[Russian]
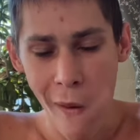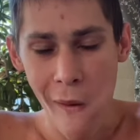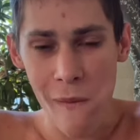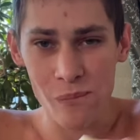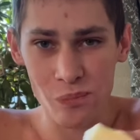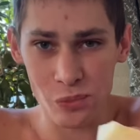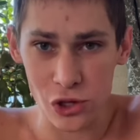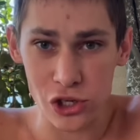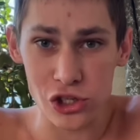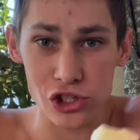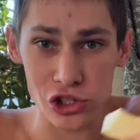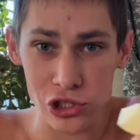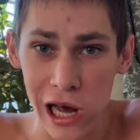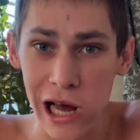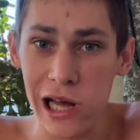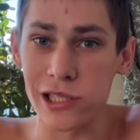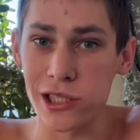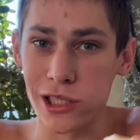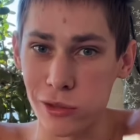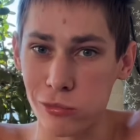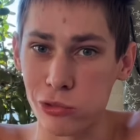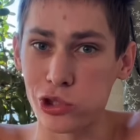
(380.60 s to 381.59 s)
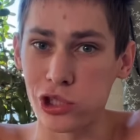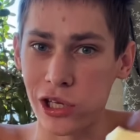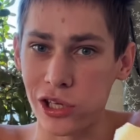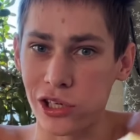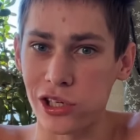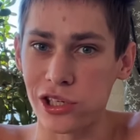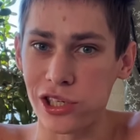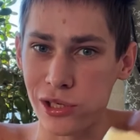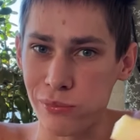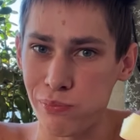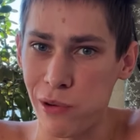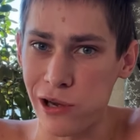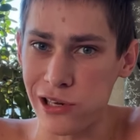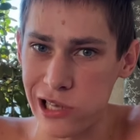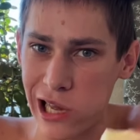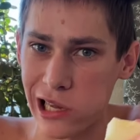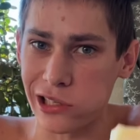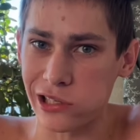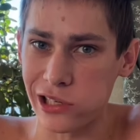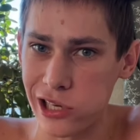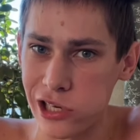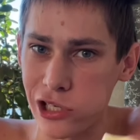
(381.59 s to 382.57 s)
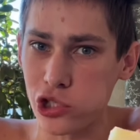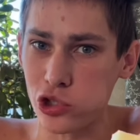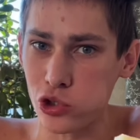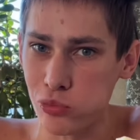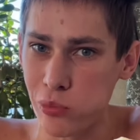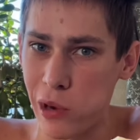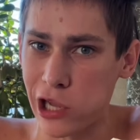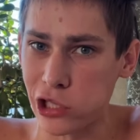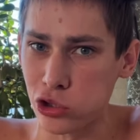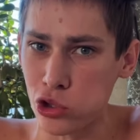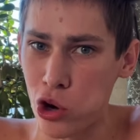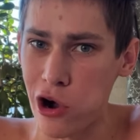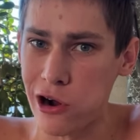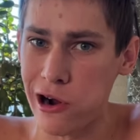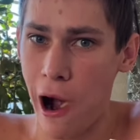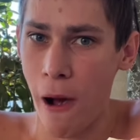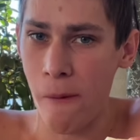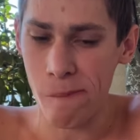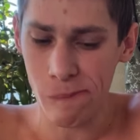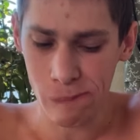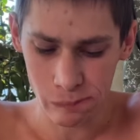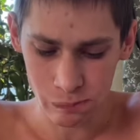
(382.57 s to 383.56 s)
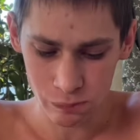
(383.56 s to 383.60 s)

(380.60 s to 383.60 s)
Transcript: Начинается вот эта непонятная суматоха.